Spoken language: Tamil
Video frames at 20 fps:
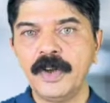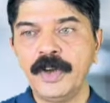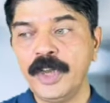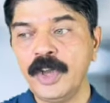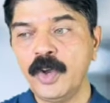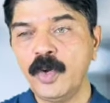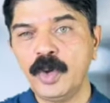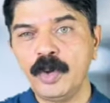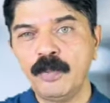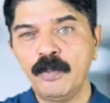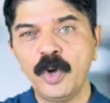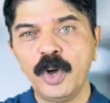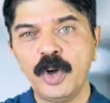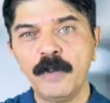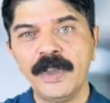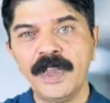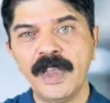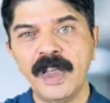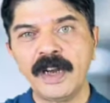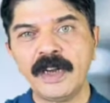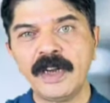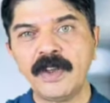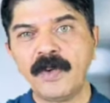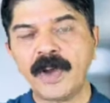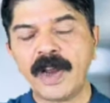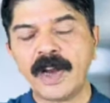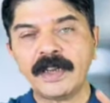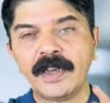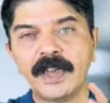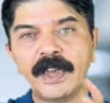நீங்கள் ஒரு முழுமையான
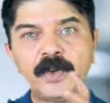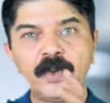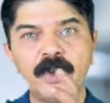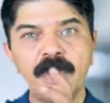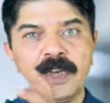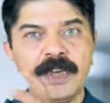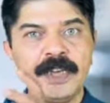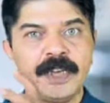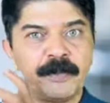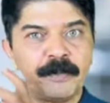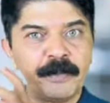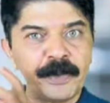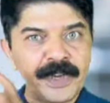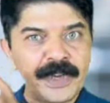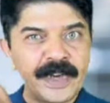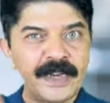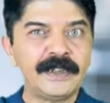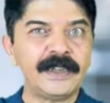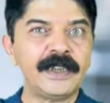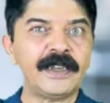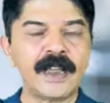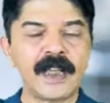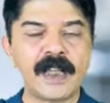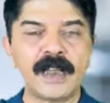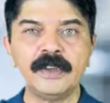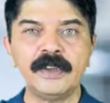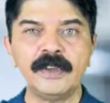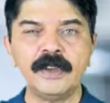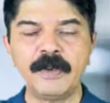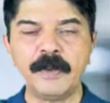வாழ்க்கைக்குள்ளே நீங்கள் போய் என்டர்
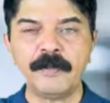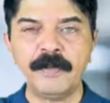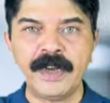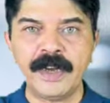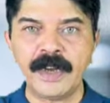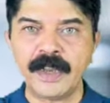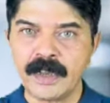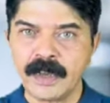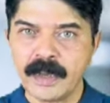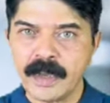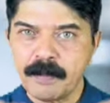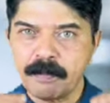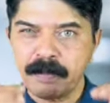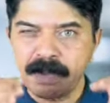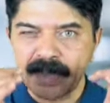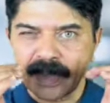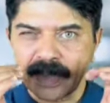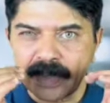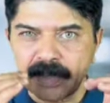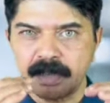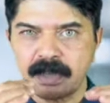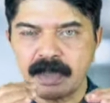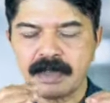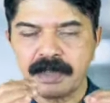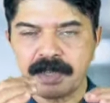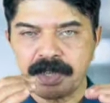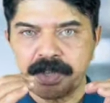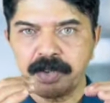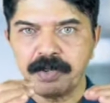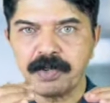ஆகணும் அப்படின்னா இப்போ கரண்ட்
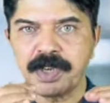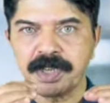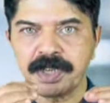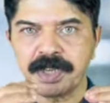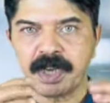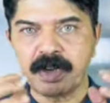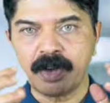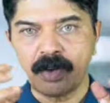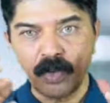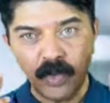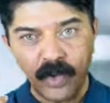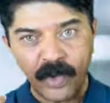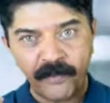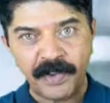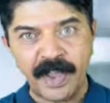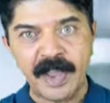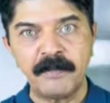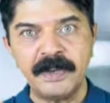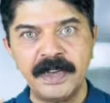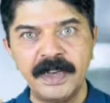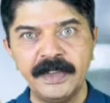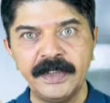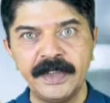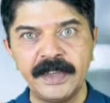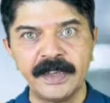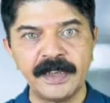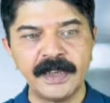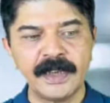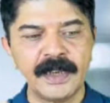சுச்சுவேஷன் உங்கள் ஃபேமிலி இது